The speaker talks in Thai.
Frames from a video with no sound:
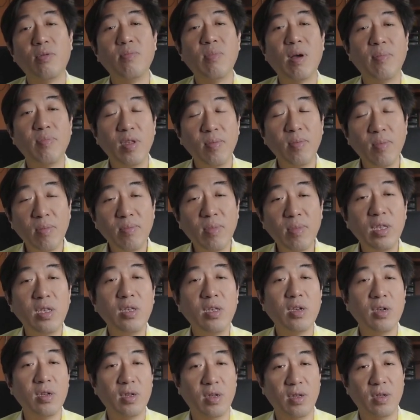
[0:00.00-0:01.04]
คนแบบนี้มันมี
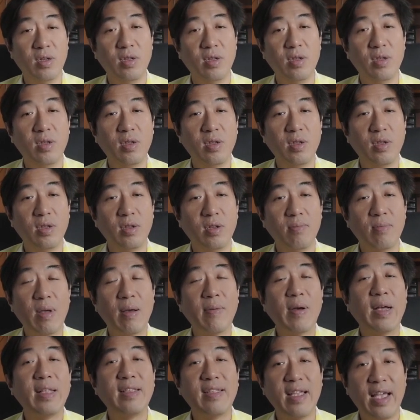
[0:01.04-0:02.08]
เยอะแบ
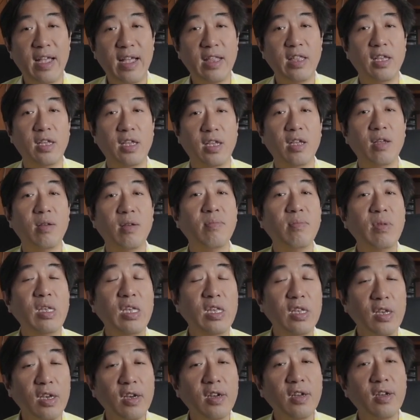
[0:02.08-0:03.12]
บอาจารย์อย่างเงี้ย
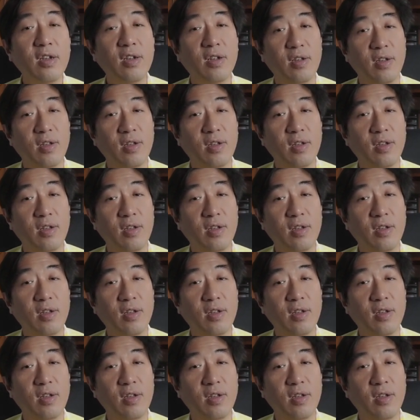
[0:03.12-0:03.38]
มีเยอะ